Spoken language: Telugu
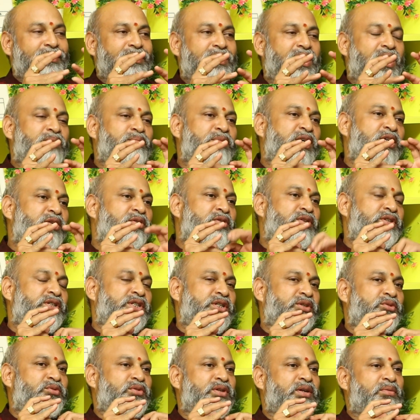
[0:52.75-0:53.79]
ధర్మం
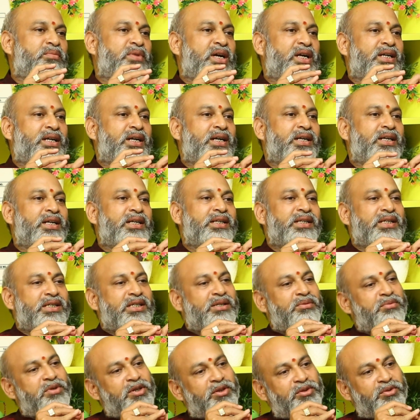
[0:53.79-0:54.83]
గురించి ఎక్కువగా మాట్లాడడానికి
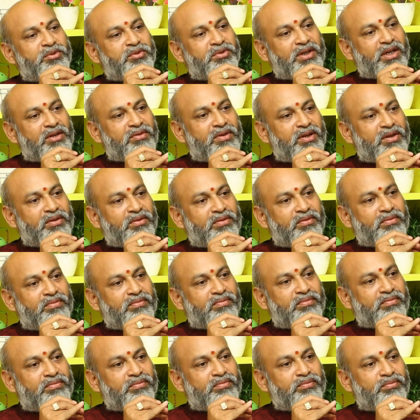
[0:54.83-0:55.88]
ఇష్టపడుతూ ఉంటారు వాళ్ళు
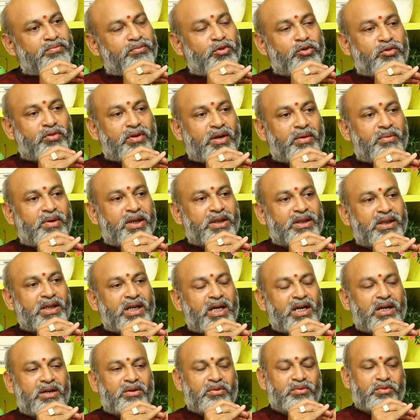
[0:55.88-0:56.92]
పూర్వభద్ర
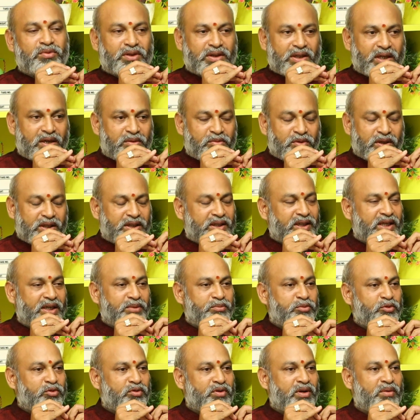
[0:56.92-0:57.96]
ఉత్తర
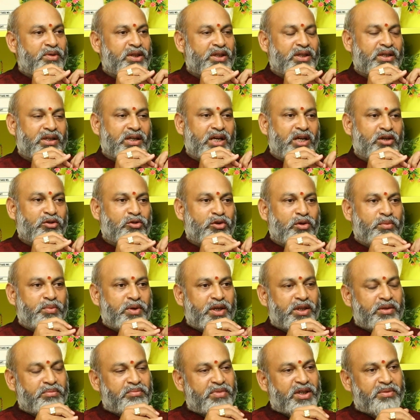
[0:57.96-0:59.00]
ఎందుకంటే పూర్వభద్ర నాలుగో
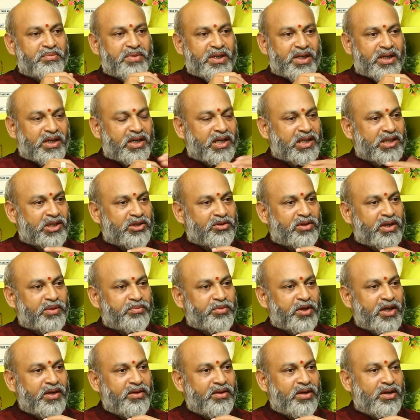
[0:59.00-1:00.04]
పాదం మీకు మీనరాశిలో
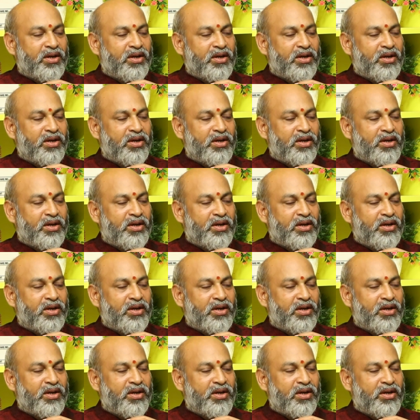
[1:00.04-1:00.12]
అయిపోయి